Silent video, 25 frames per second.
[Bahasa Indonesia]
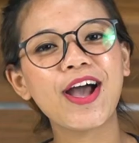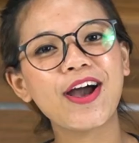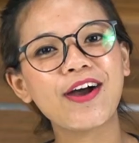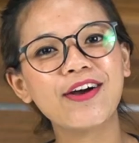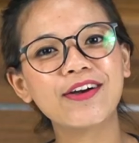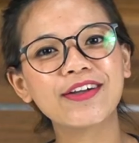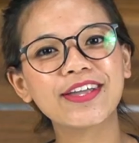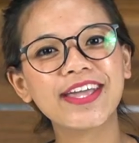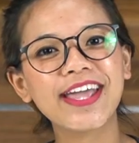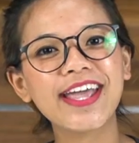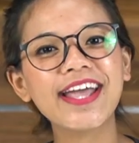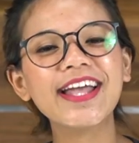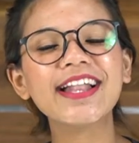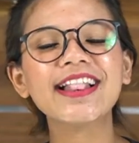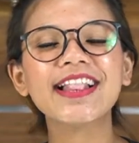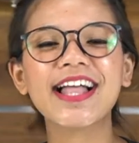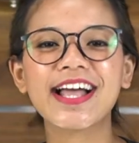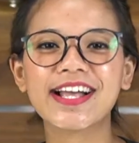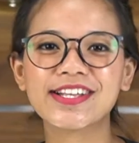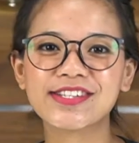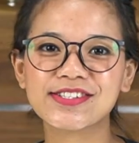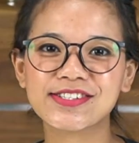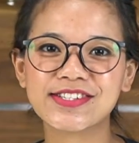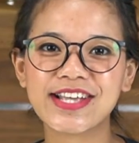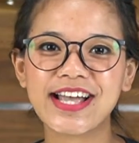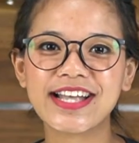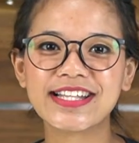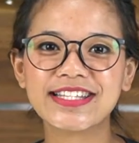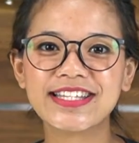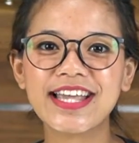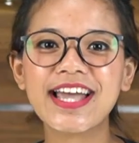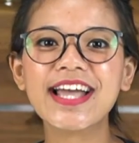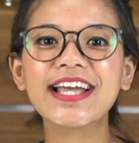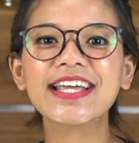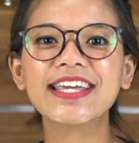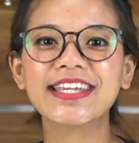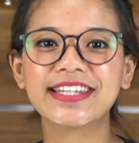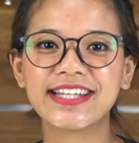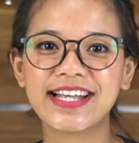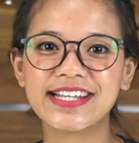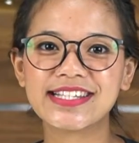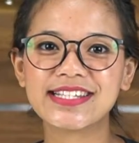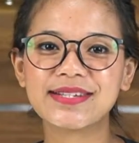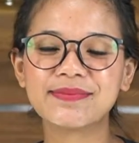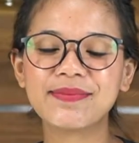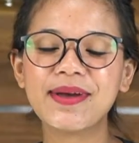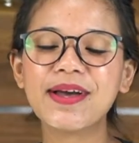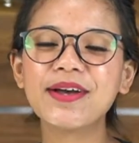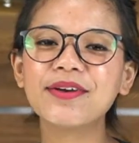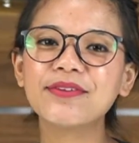Oke, langsung saja kita
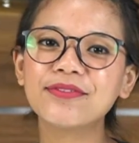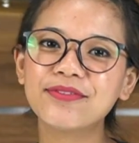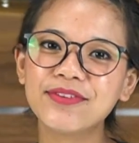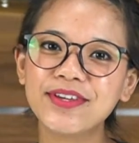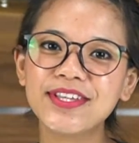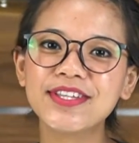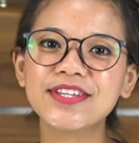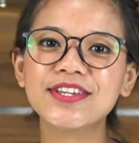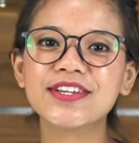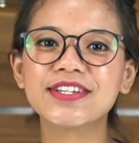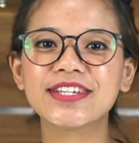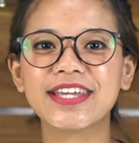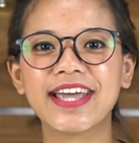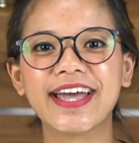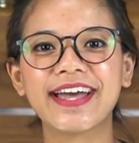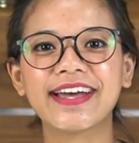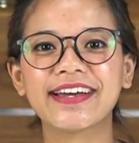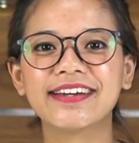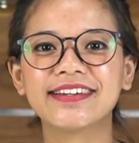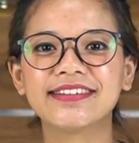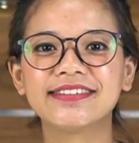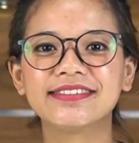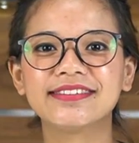simak videonya.